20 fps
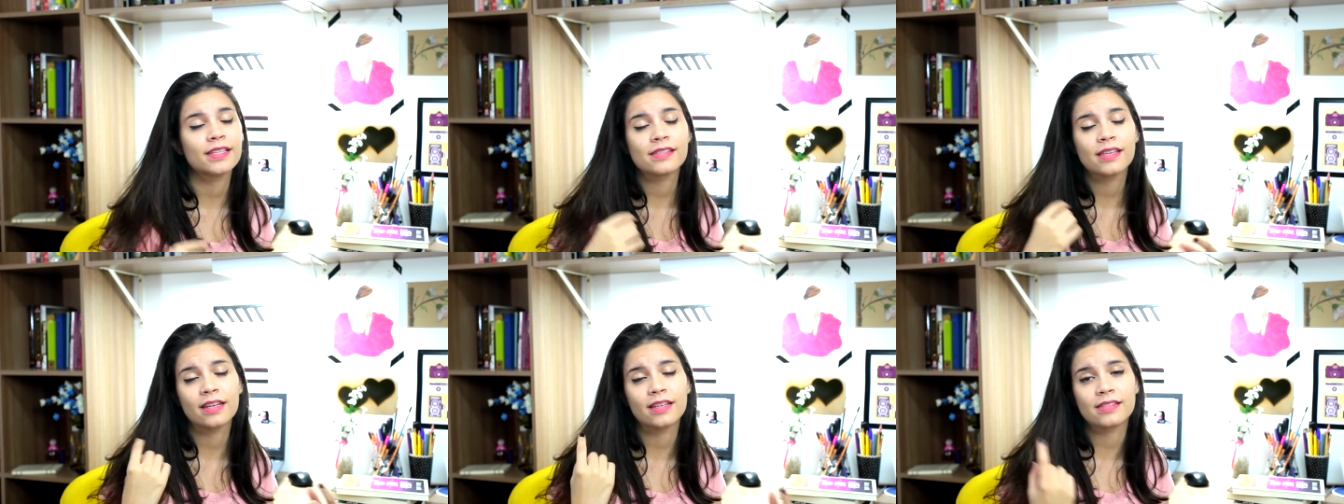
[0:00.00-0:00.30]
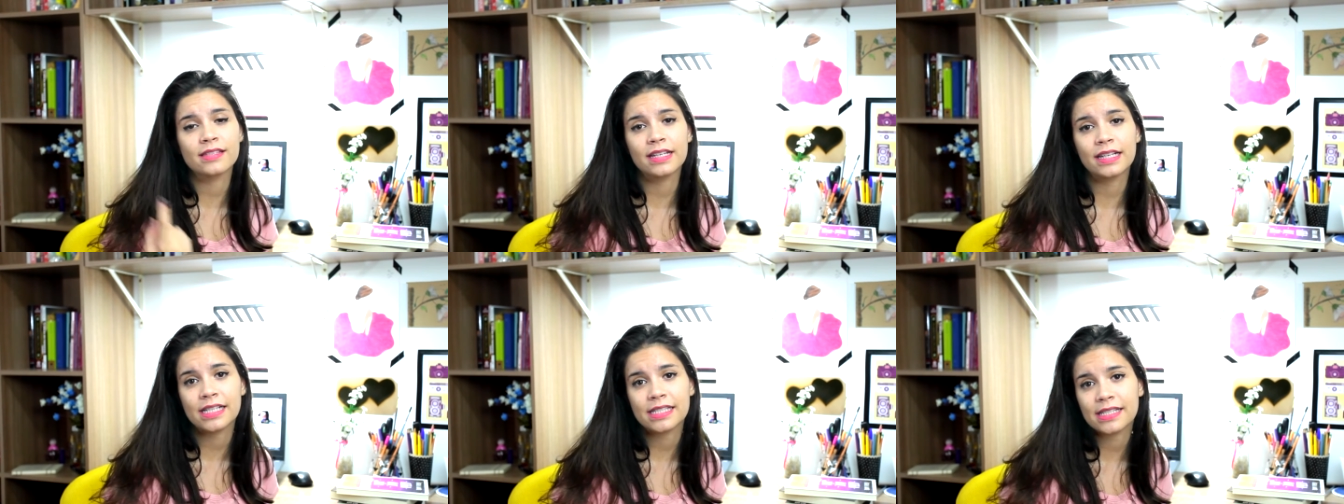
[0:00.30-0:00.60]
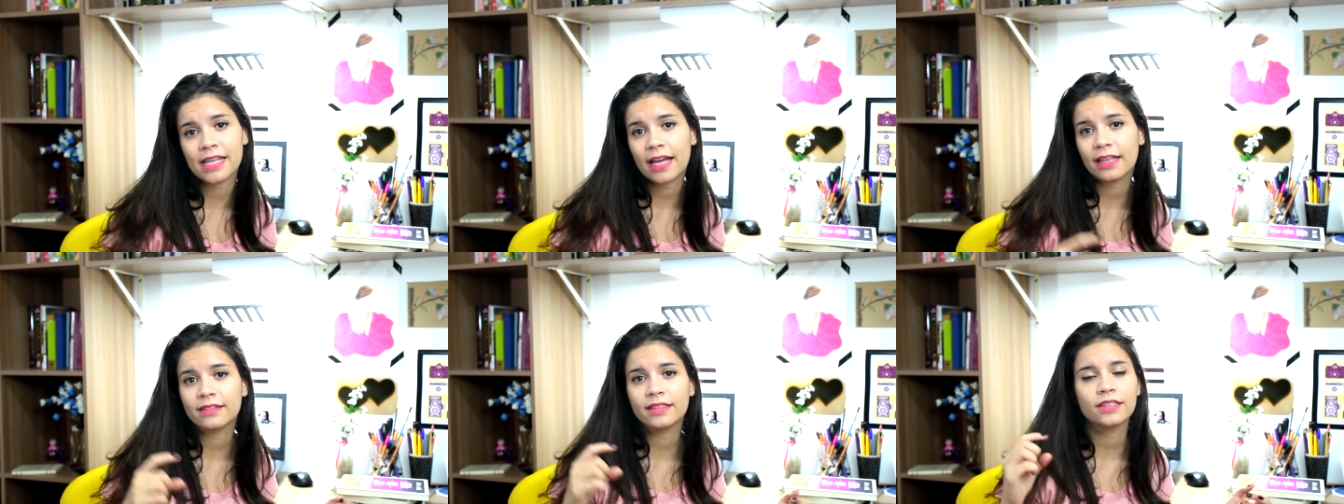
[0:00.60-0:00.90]
cenas
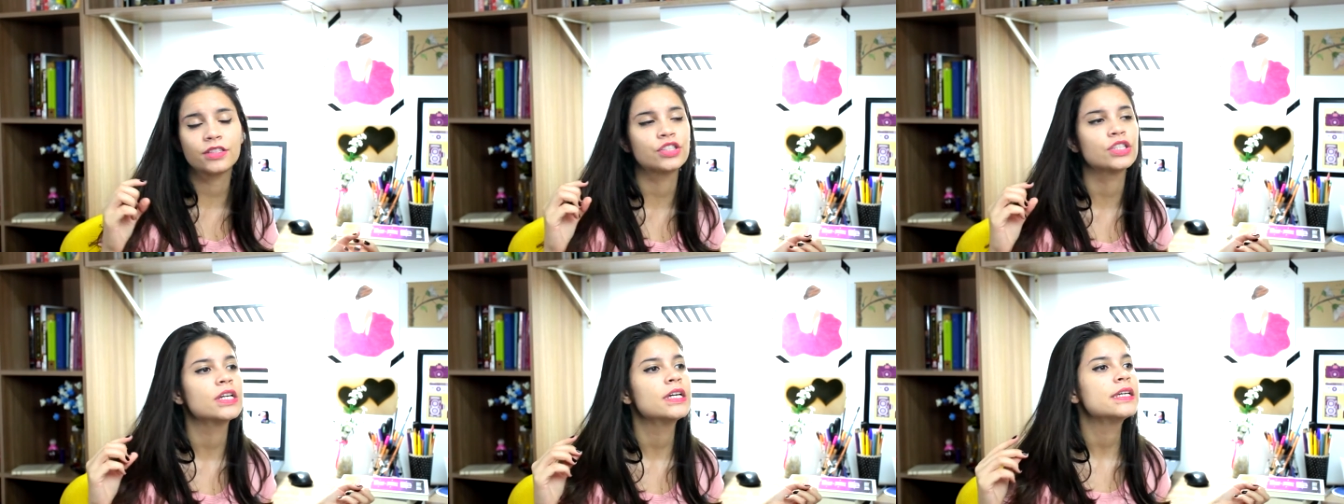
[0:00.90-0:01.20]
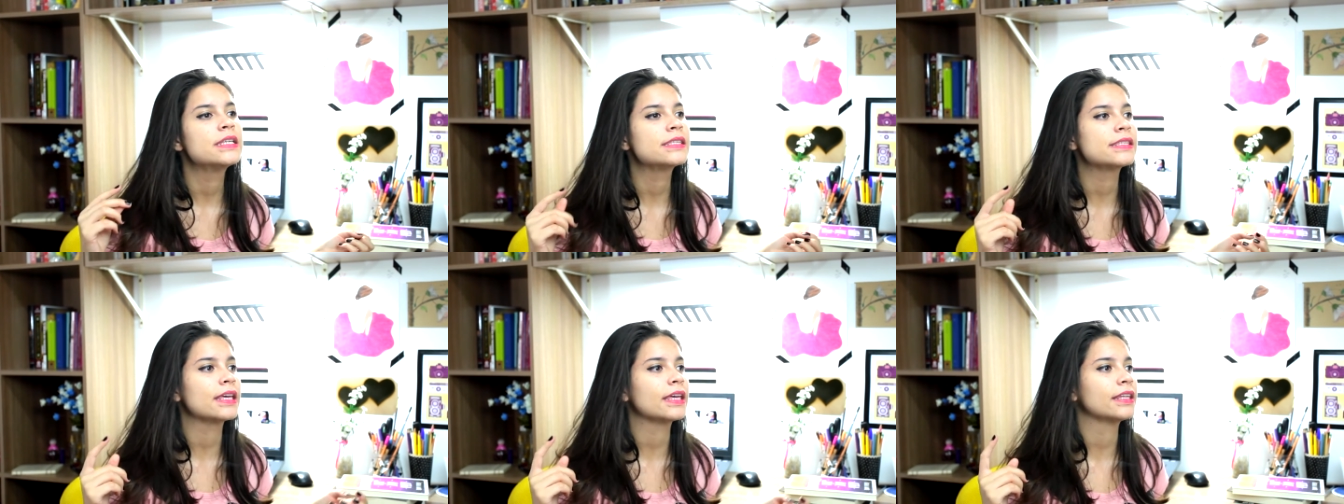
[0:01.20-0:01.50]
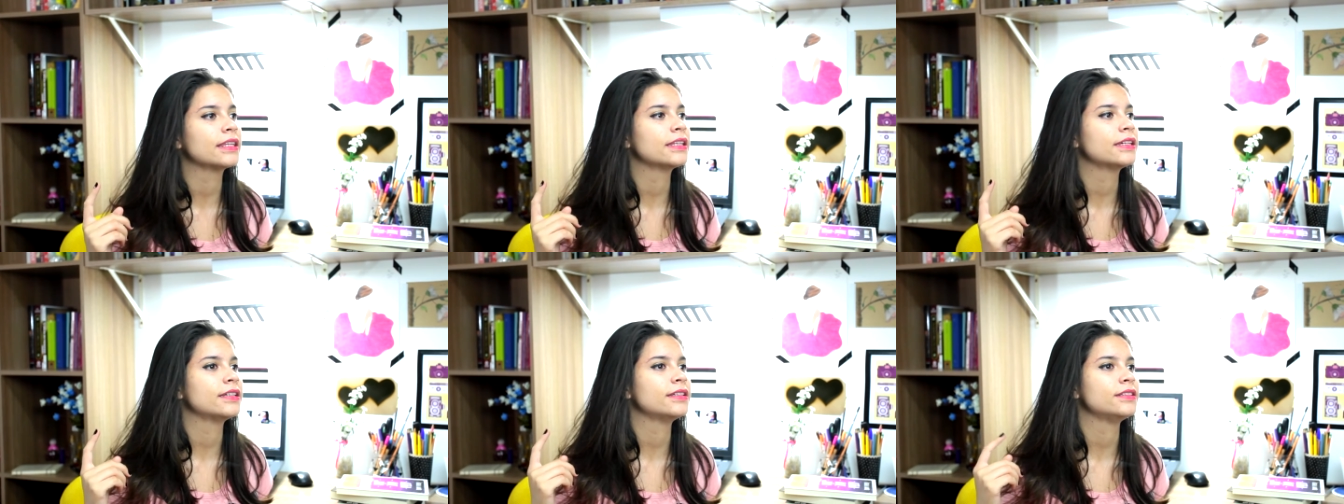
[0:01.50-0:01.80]
engraçadas,
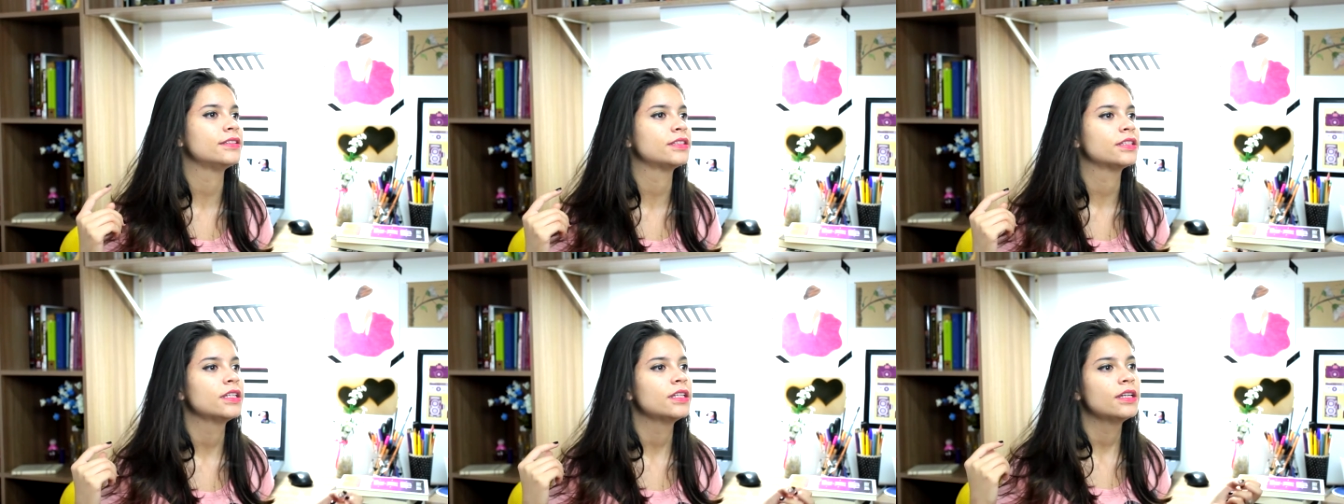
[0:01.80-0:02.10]
cenas